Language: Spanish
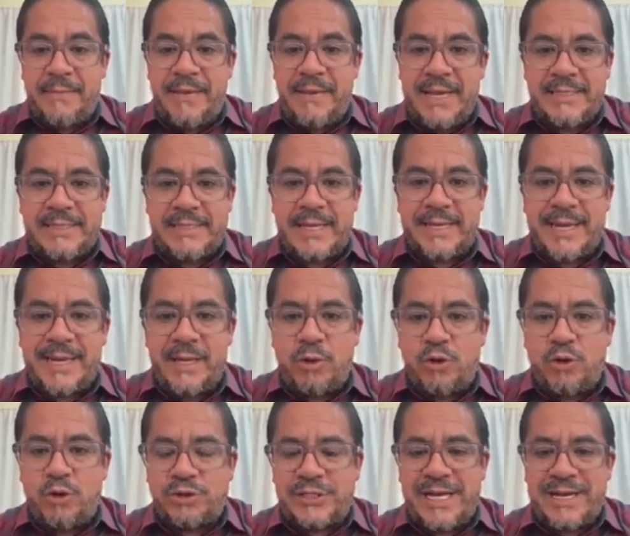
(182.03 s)

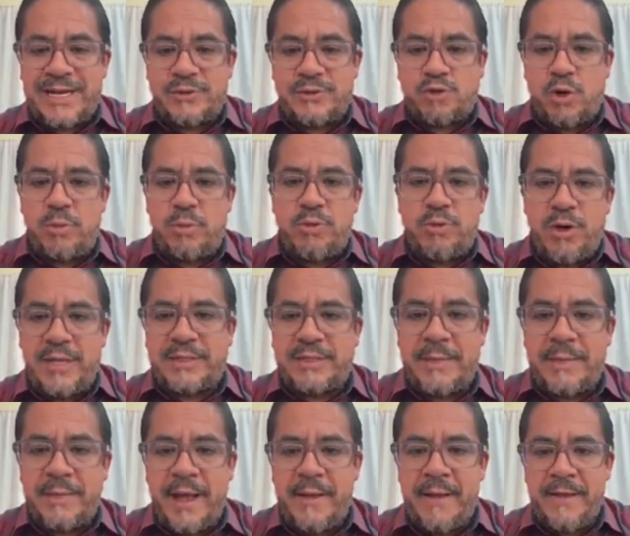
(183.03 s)
establece que no se
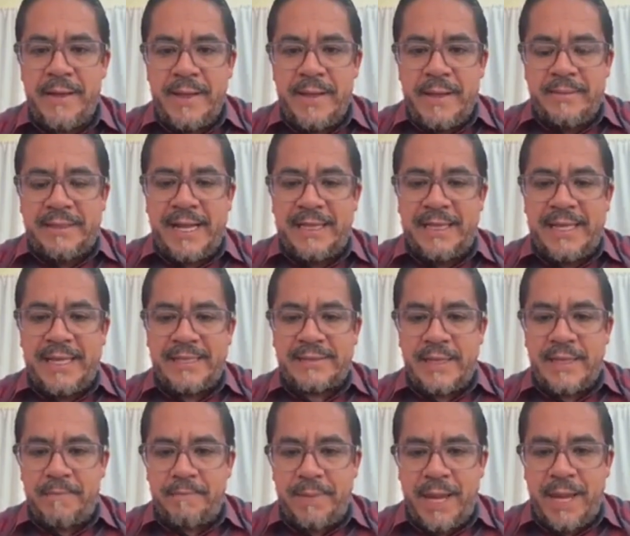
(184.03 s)
resolvió el tema
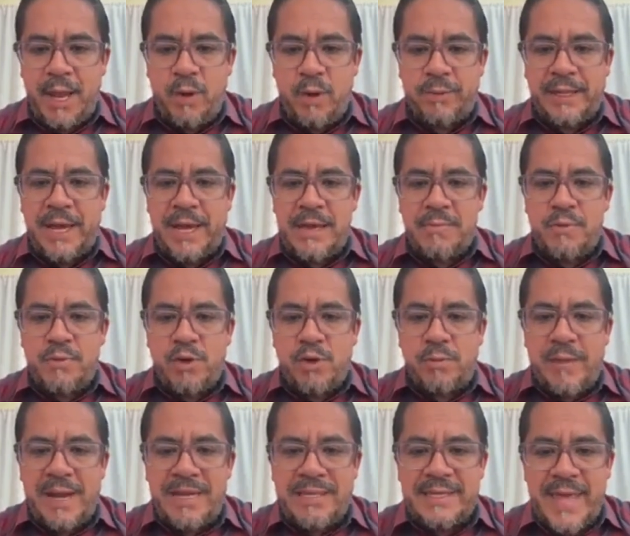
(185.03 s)
del desempleo, de la
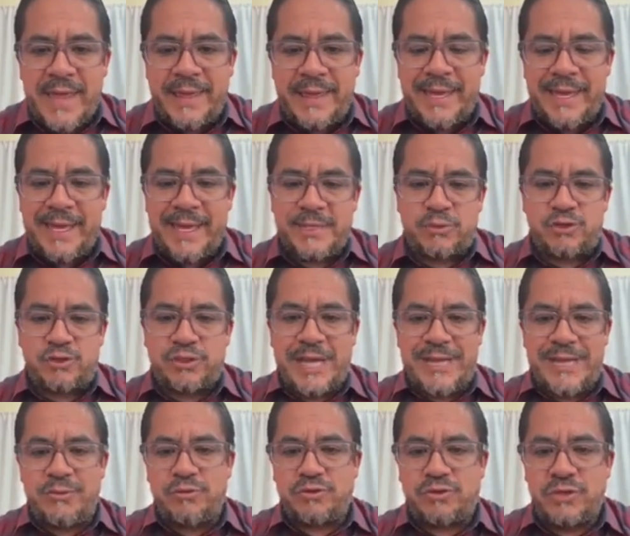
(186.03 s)
informalidad en
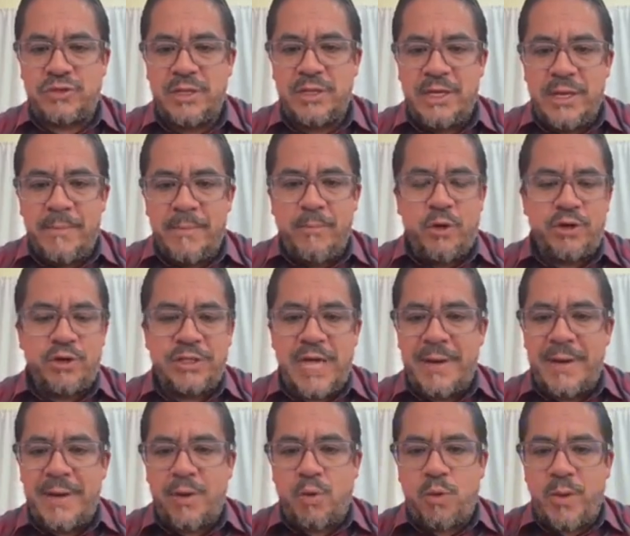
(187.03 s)
esos años,
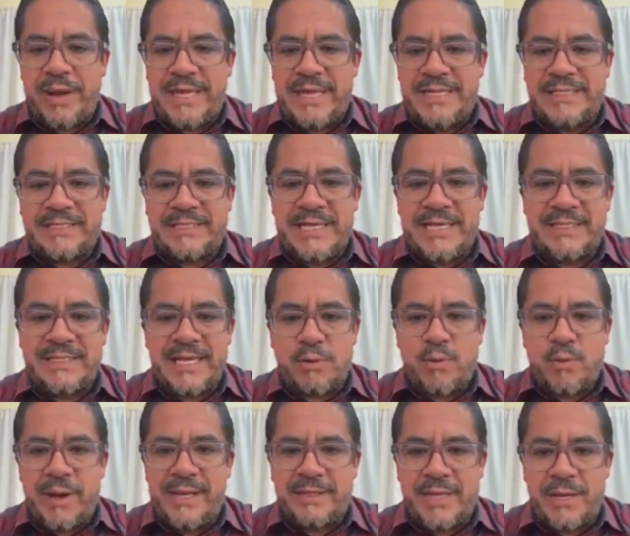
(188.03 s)
por diable el
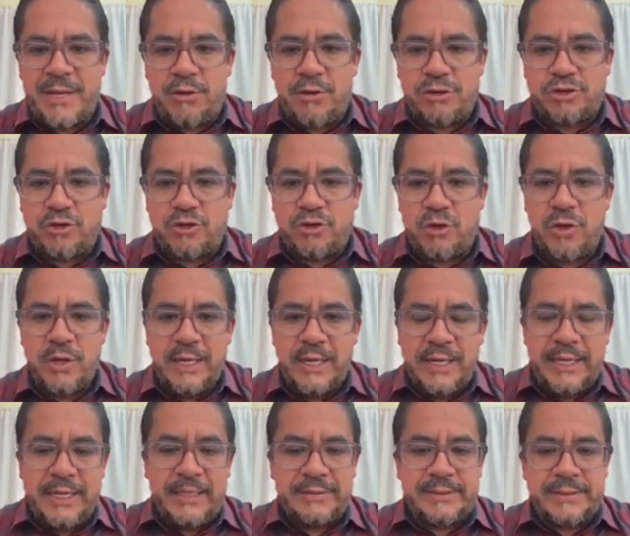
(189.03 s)
46 el
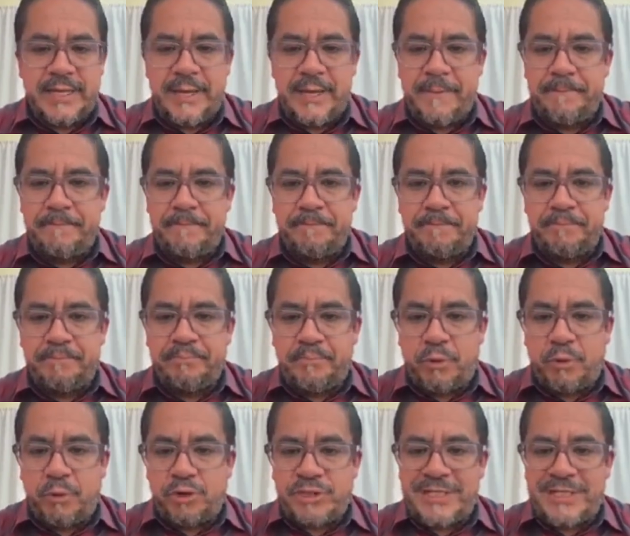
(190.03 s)
48 este,